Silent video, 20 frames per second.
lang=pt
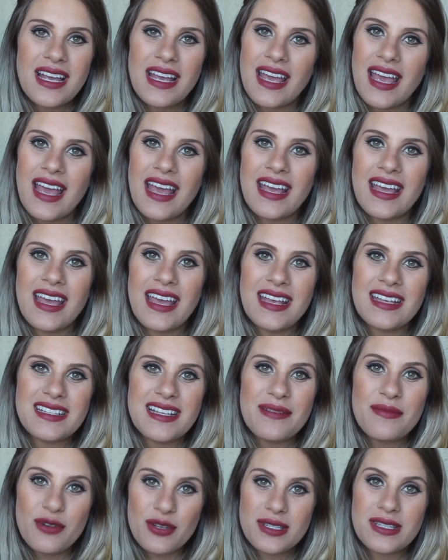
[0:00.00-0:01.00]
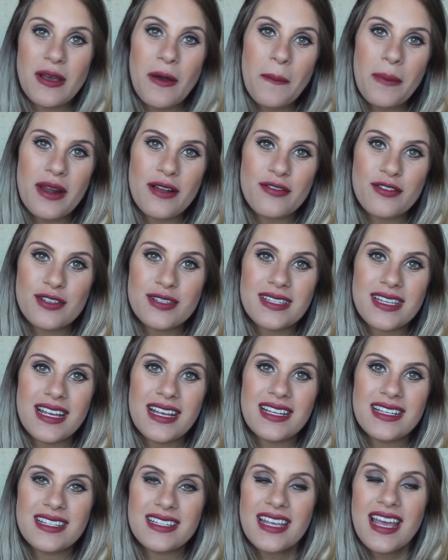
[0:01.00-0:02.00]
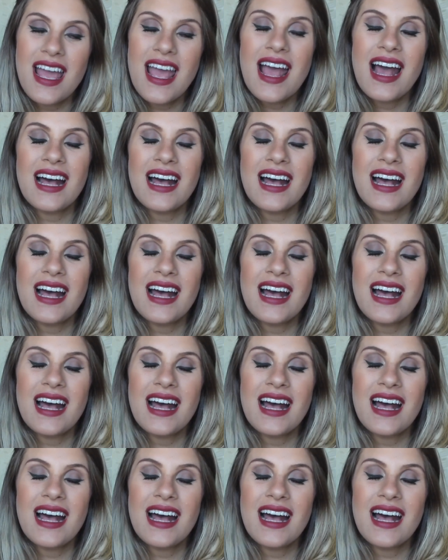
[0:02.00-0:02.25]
é, essa emoção para vocês,